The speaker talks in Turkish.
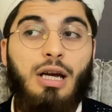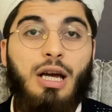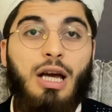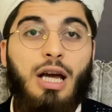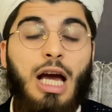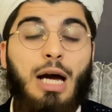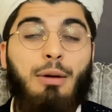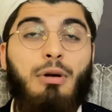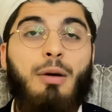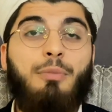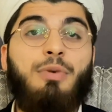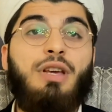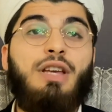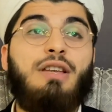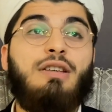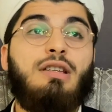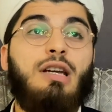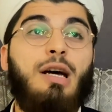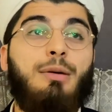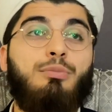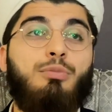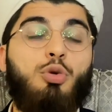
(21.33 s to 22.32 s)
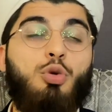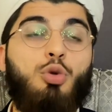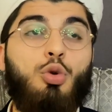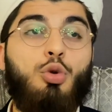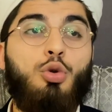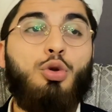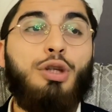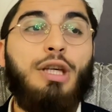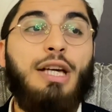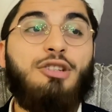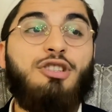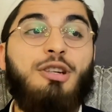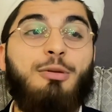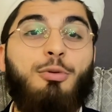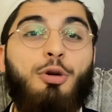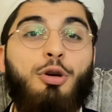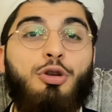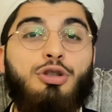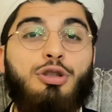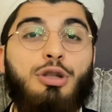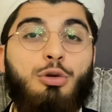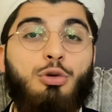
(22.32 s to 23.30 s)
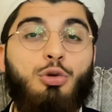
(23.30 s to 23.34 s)
Ama bir insan bütün gece
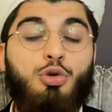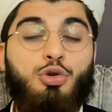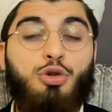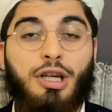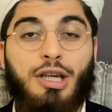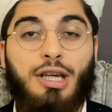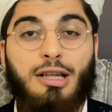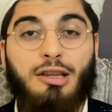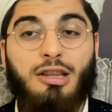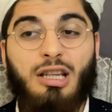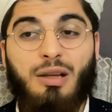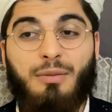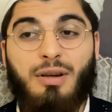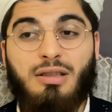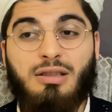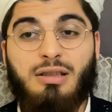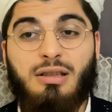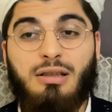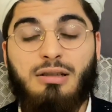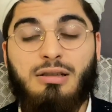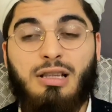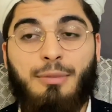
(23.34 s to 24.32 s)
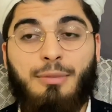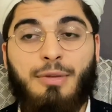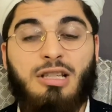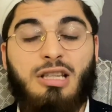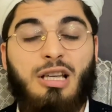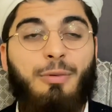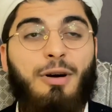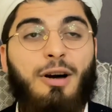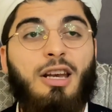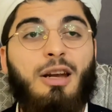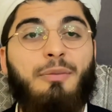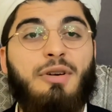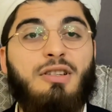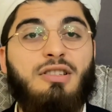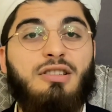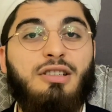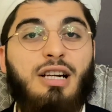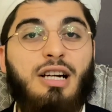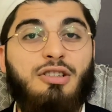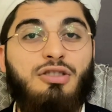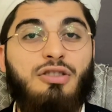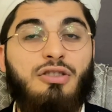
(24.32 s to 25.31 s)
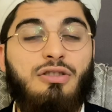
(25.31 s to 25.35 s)
boyunca 100 rekat namaz kılsa ama sabah namazını
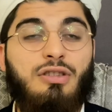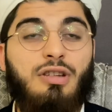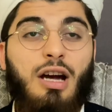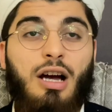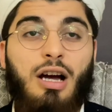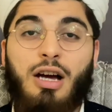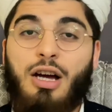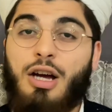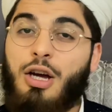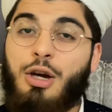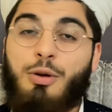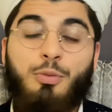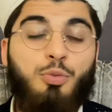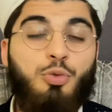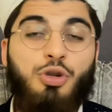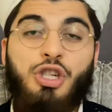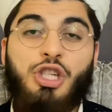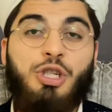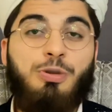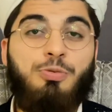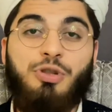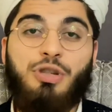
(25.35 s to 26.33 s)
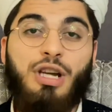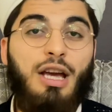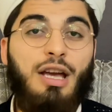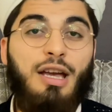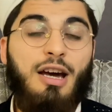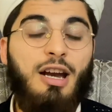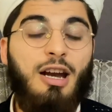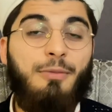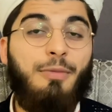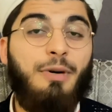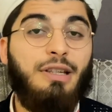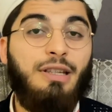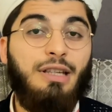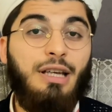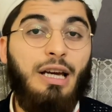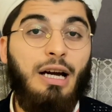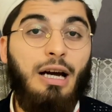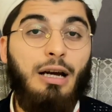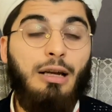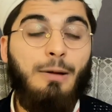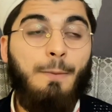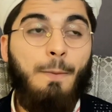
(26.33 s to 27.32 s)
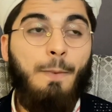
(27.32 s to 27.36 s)
kaçırsa bu hiçbir şeye yaramadı
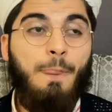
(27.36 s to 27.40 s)
yani.